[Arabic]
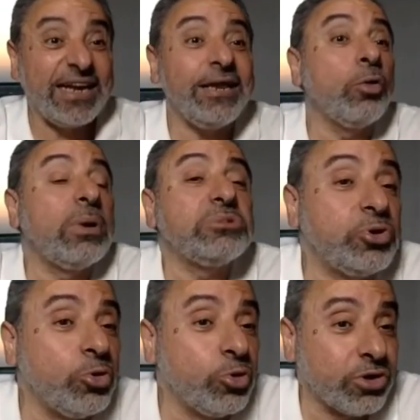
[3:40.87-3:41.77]
ليه هم مش
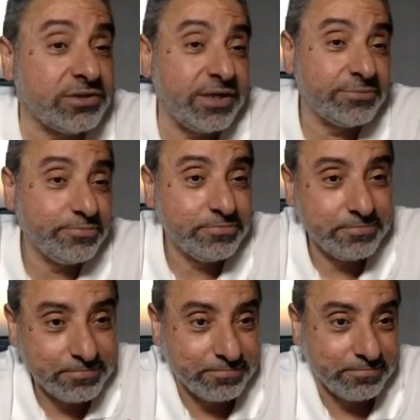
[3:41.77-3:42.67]
بيقولوا الرد ده
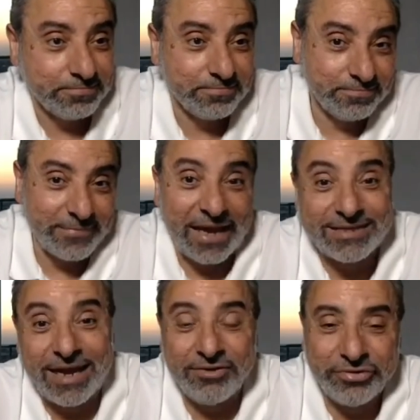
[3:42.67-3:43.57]

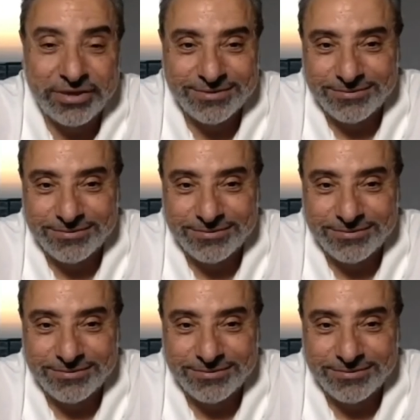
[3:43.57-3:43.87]
حد عارف